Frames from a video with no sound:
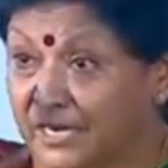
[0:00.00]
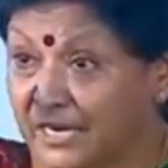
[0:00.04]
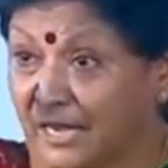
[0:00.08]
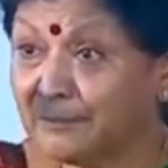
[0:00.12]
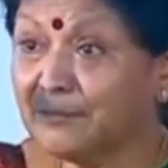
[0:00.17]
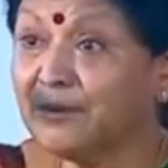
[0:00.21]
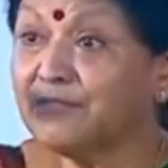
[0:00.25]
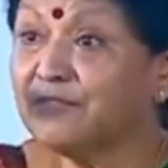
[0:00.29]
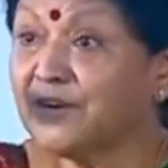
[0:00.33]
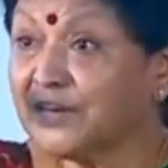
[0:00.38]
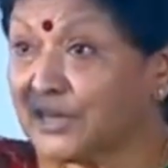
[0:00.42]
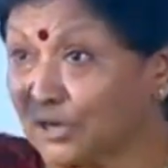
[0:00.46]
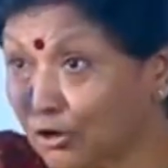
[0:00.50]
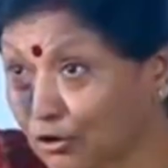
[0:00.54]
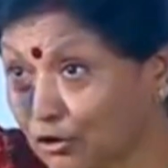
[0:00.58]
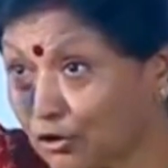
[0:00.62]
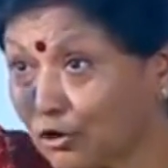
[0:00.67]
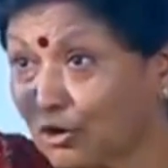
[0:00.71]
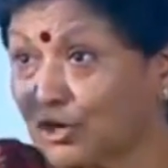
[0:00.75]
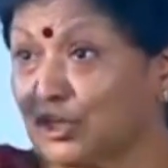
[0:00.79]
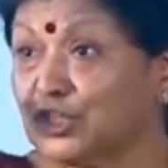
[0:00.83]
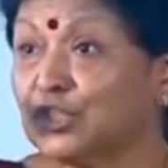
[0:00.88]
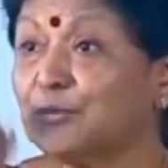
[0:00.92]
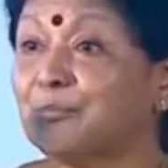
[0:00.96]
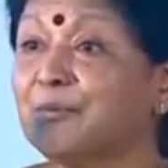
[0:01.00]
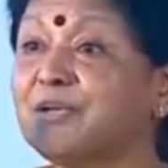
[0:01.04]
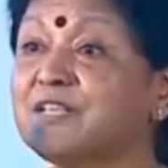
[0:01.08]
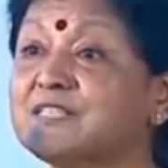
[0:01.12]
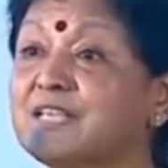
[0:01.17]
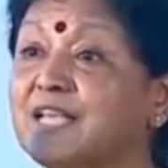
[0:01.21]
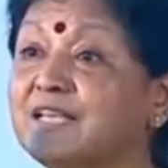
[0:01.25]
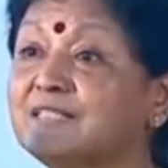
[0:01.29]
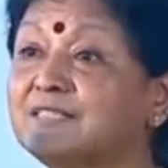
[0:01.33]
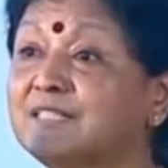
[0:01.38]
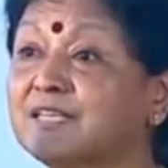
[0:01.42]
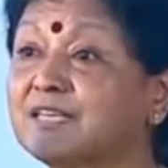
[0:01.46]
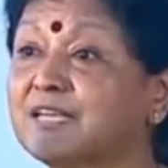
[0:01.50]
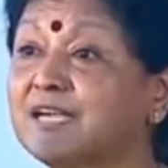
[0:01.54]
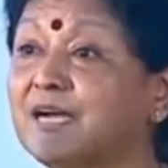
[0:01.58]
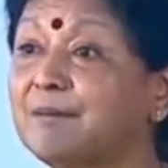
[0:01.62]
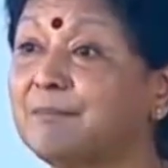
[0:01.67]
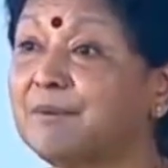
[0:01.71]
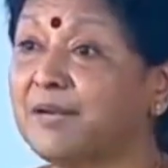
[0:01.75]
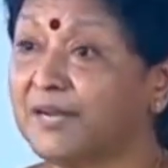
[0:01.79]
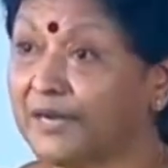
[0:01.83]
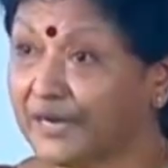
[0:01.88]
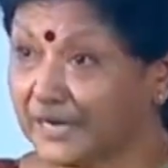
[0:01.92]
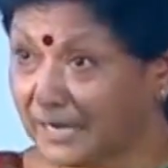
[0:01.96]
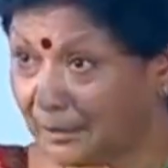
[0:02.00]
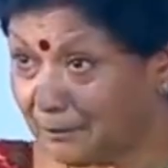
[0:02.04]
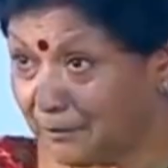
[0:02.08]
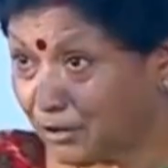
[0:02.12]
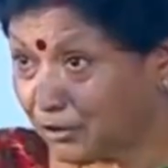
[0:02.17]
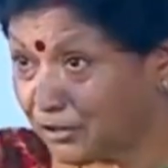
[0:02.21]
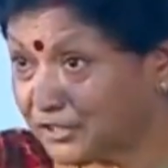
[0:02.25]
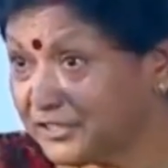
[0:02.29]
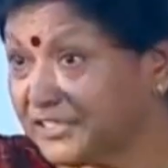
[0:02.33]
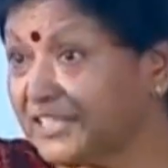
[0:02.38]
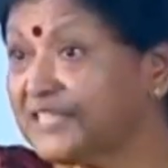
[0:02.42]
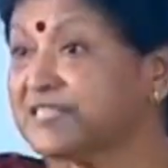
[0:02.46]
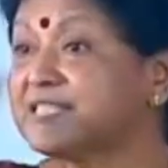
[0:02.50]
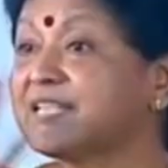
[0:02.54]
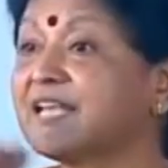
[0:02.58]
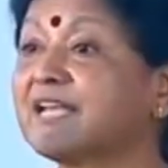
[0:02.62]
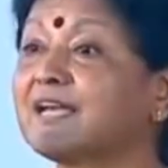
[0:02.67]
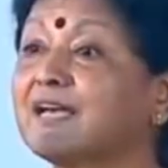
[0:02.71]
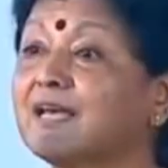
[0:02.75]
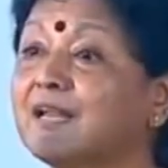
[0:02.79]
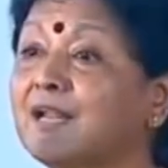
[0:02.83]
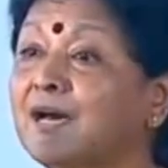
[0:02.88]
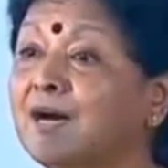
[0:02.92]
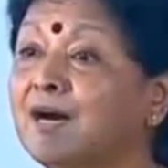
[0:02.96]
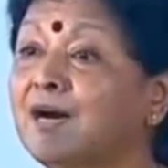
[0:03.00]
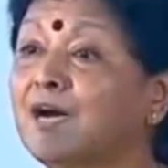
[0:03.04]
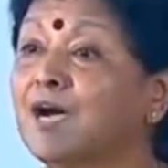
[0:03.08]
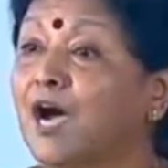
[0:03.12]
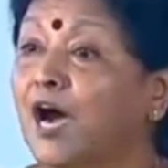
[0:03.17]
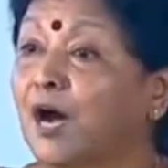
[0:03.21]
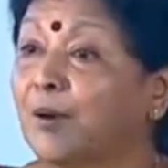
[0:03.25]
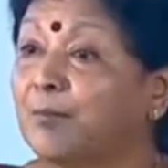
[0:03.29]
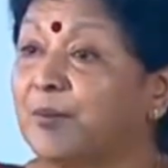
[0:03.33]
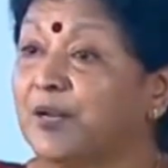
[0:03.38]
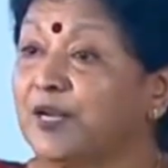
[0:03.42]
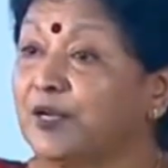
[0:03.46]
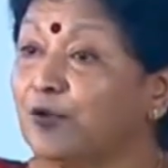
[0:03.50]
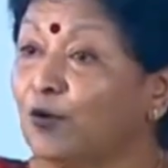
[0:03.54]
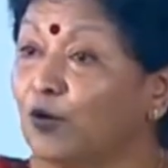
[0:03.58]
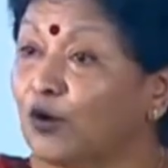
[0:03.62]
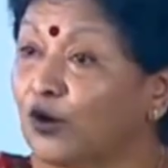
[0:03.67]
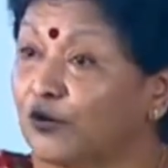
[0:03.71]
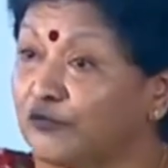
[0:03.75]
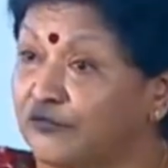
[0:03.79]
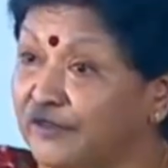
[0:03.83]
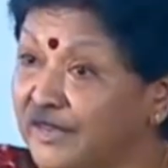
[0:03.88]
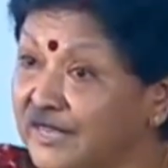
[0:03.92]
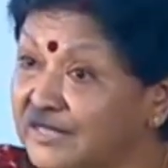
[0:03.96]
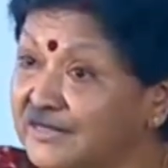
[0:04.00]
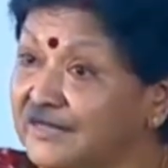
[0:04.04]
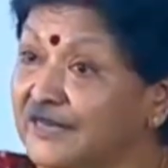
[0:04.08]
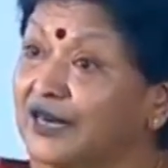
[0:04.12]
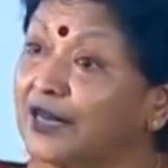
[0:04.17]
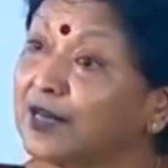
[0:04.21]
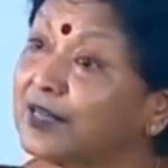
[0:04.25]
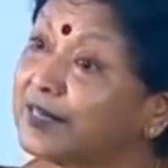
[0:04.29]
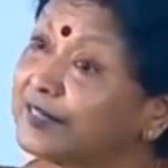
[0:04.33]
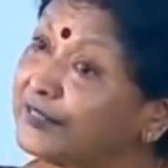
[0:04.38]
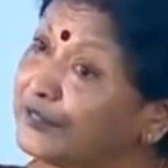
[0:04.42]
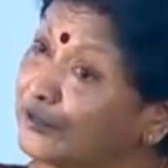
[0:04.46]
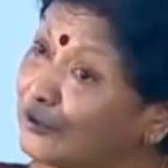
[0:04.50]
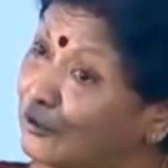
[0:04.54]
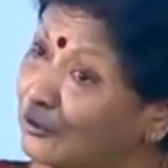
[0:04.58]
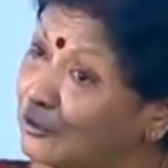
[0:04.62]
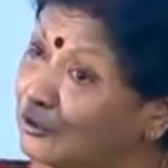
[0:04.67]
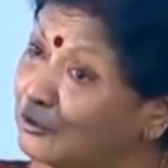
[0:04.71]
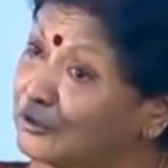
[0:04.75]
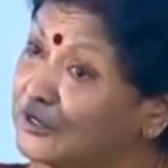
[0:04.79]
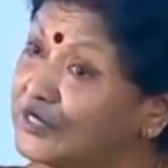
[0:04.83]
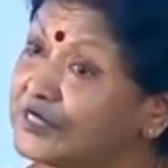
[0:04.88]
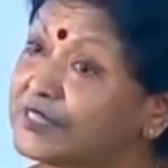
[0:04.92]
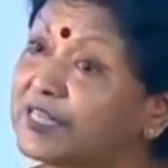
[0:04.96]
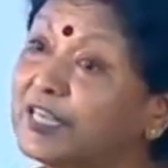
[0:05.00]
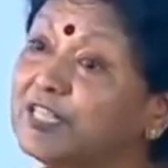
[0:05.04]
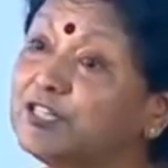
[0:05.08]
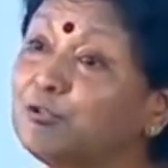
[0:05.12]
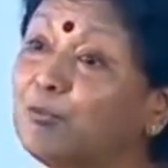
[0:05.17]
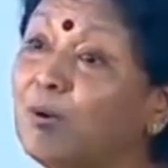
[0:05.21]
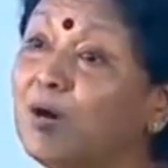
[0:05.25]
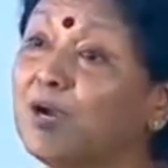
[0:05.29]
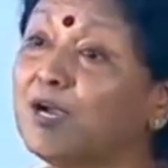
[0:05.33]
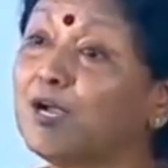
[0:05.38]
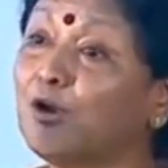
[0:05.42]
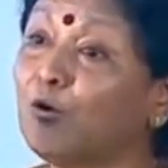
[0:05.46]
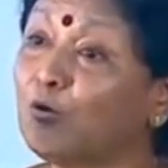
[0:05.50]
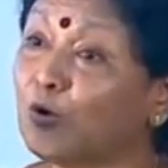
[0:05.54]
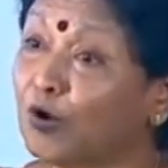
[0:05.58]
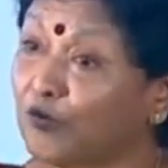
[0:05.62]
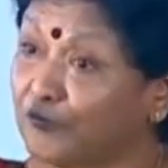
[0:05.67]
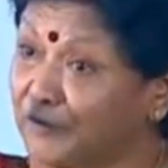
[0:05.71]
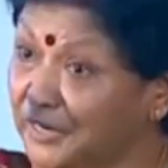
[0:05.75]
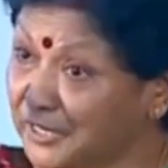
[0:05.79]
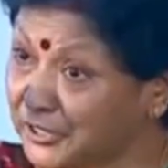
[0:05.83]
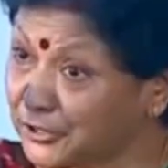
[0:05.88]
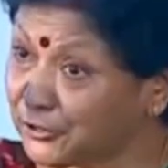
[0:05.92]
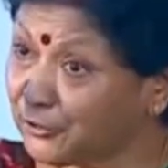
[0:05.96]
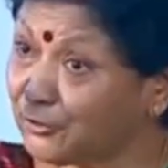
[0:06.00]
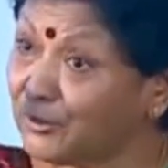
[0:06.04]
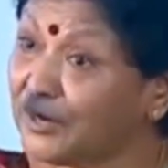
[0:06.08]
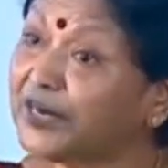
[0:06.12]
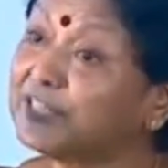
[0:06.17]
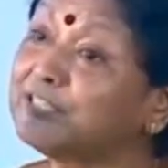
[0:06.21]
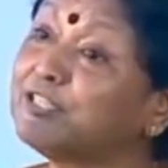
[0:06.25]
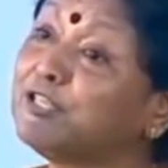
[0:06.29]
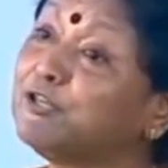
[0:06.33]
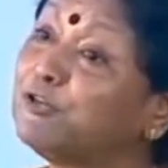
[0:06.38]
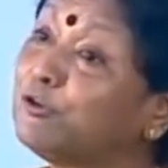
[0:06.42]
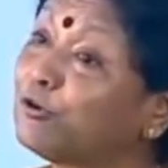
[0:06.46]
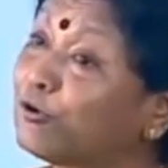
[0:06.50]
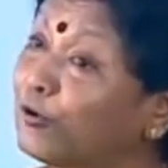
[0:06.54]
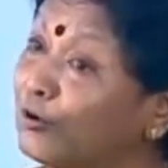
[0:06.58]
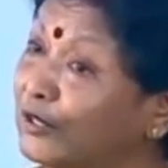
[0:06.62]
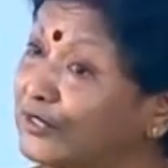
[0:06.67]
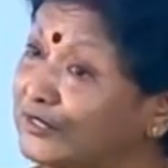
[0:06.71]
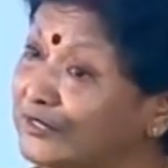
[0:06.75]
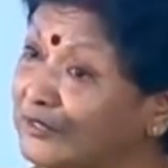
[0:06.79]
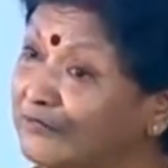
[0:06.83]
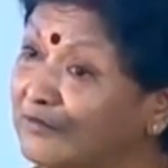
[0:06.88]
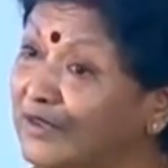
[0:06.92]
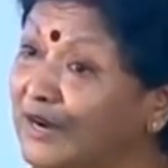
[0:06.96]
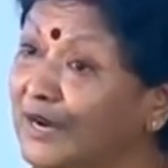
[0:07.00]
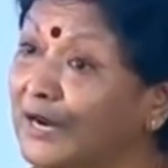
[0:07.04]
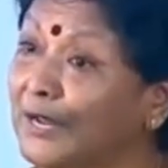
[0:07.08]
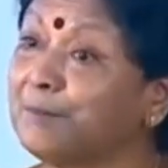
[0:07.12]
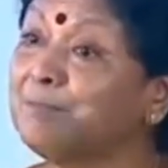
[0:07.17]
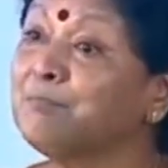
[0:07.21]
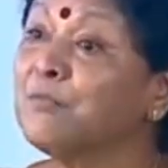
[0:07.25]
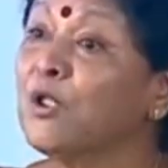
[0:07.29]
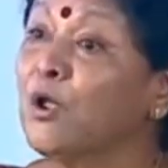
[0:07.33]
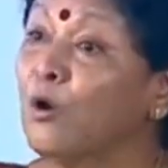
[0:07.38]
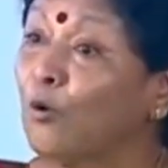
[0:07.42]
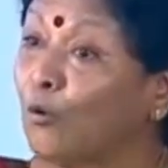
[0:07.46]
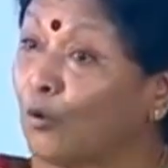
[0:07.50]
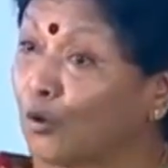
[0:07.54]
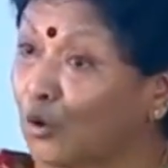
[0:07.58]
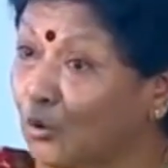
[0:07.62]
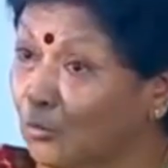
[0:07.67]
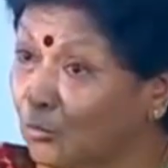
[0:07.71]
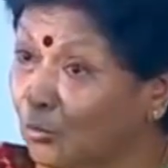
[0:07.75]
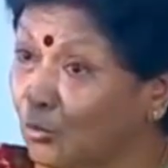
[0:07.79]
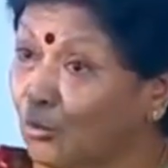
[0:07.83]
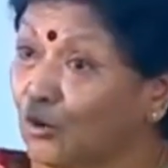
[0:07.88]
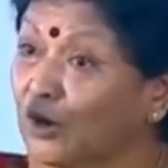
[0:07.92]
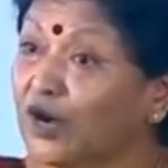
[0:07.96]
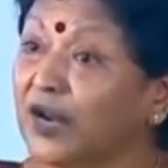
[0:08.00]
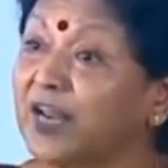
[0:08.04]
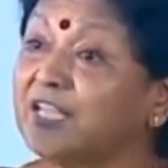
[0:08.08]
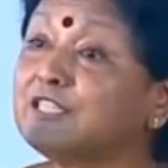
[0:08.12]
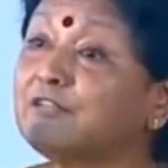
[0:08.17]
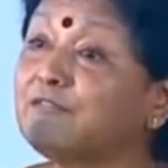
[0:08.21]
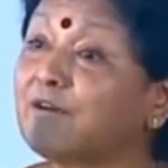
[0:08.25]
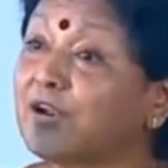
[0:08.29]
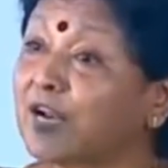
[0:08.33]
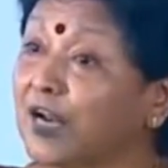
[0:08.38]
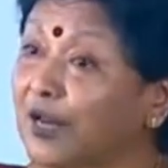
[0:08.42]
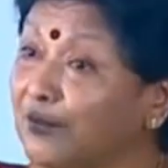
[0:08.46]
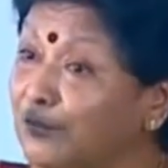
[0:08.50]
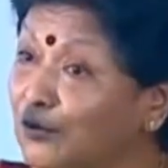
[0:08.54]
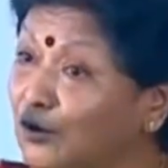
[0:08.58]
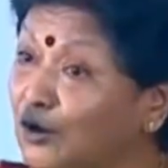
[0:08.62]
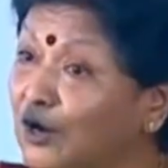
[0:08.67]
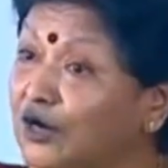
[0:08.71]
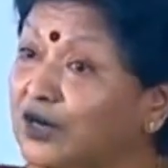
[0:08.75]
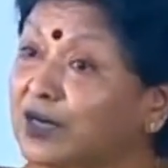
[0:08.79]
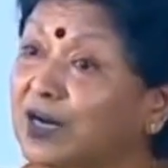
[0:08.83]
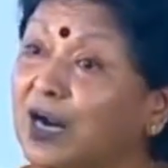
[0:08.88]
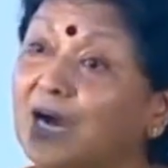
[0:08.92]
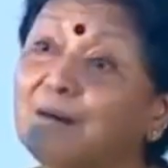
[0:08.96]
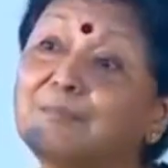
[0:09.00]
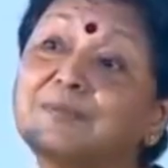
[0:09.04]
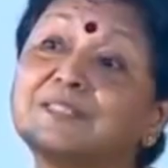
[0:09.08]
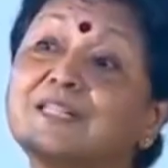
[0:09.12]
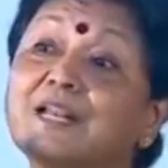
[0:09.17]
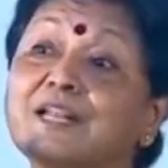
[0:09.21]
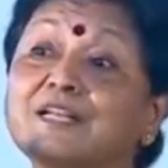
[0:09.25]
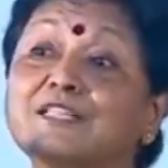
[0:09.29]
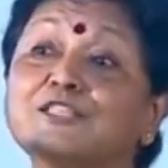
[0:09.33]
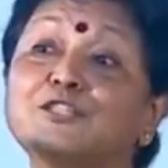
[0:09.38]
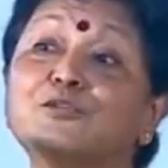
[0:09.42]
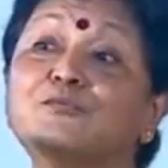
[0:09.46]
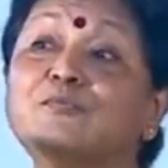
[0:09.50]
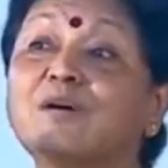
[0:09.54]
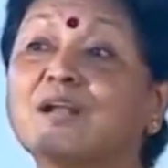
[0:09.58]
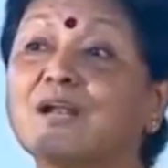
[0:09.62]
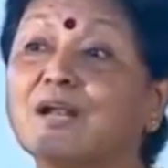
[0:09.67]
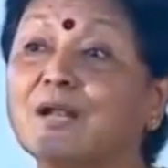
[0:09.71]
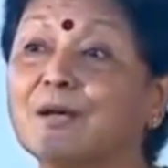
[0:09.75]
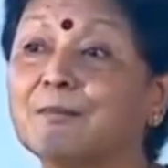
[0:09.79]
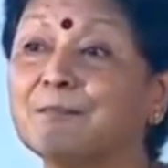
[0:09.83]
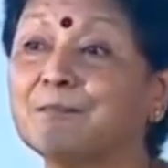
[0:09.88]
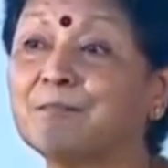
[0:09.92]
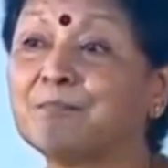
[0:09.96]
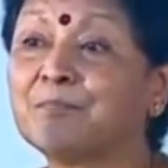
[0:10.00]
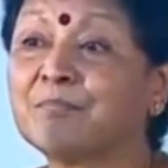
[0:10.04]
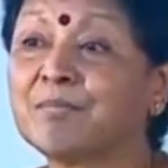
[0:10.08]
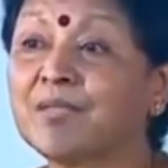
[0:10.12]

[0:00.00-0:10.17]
நம்ம வீட்டில் ஒரு குழந்தை போய் சேர்ந்துருக்கு அப்படின்னா நம்ம குழந்தையும் சேர்க்கலாம் அப்படின்னு உங்கள் வீதியில இருந்து கொண்டு வந்து சேர்த்துவாங்க உங்கள் வீட்டுக்குள்ளேருந்து இன்னொரு குழந்தை வரலாம் உங்கள் ஊர்லேருந்து வரலாம் உங்கள் கிராமத்துலேருந்தும் வரலாம்